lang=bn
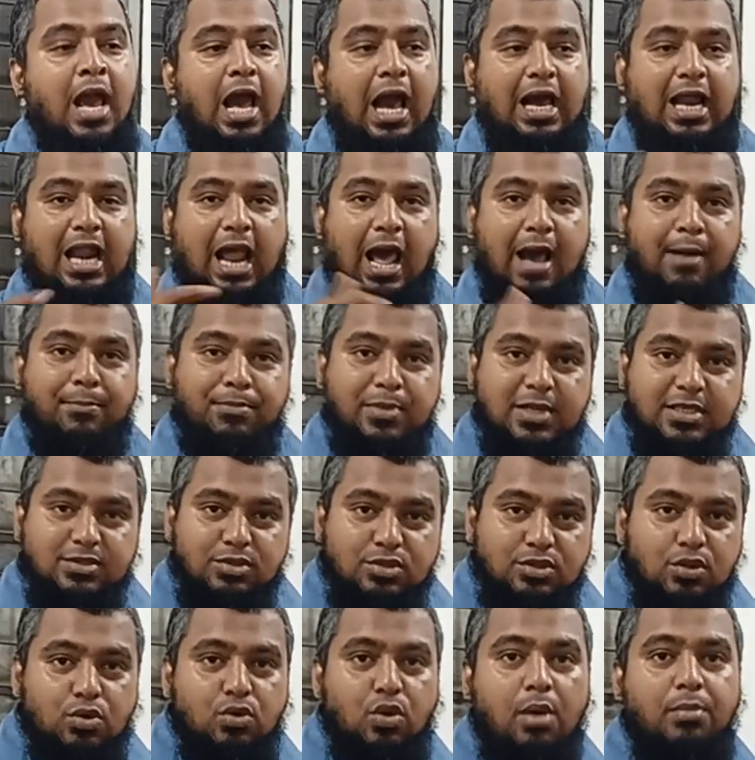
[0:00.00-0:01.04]
আর আমরা
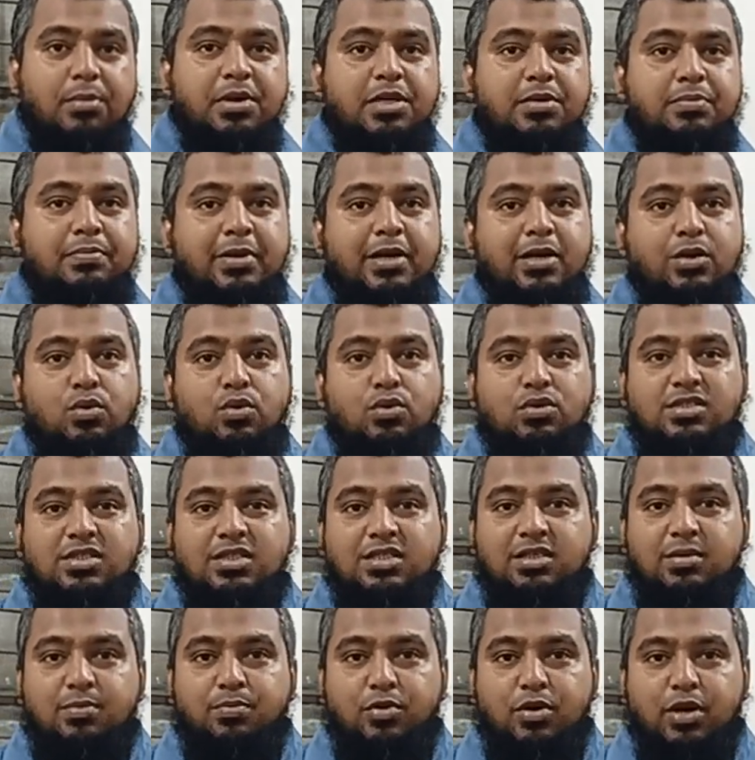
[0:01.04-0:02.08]
যেহেতু কমিটমেন্ট করছি
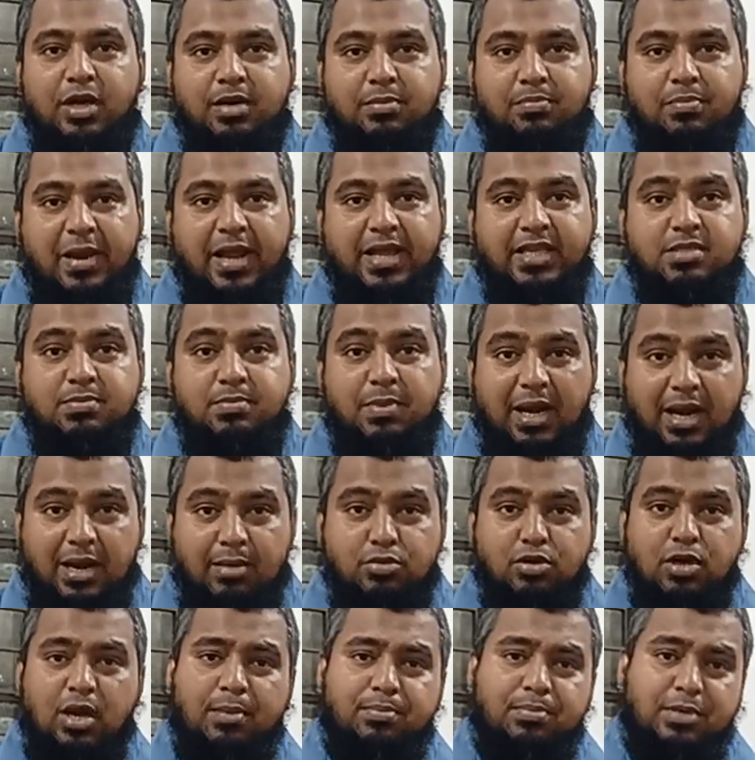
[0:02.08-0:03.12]
যে প্রোডাক্ট প্রাইস
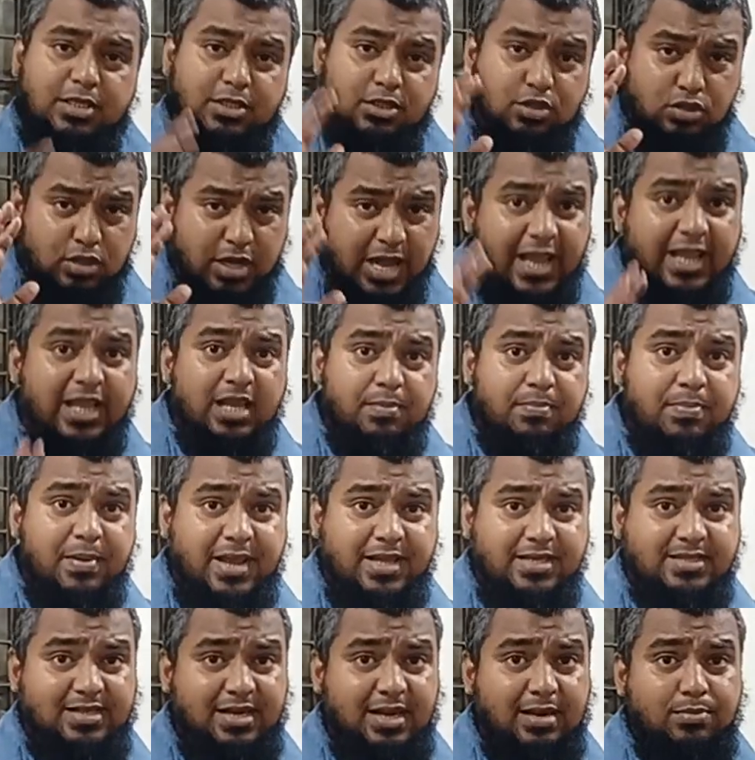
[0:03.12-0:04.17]
বাড়াবো না আপনাদের জন্য একই
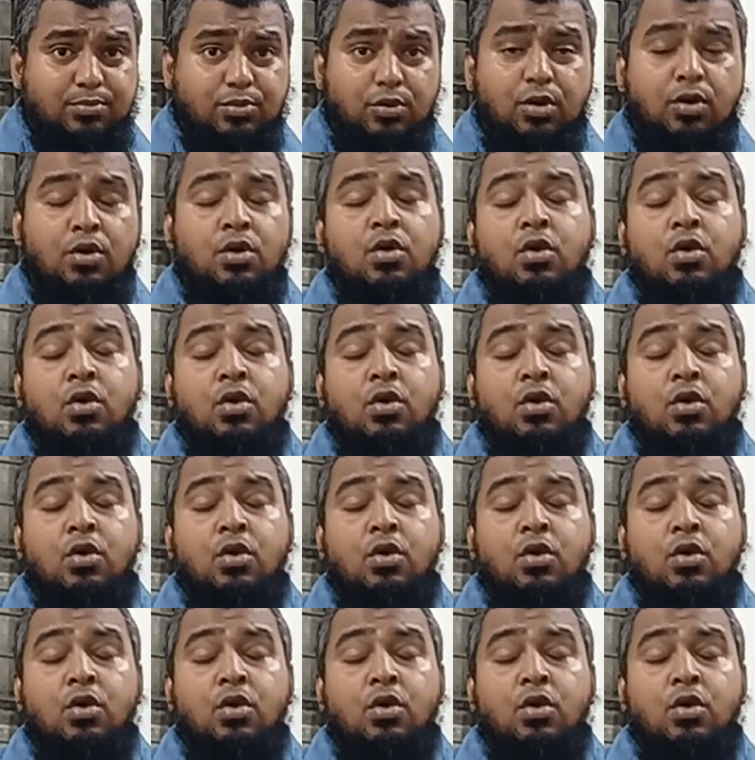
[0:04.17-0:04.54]
প্রাইস রাখবো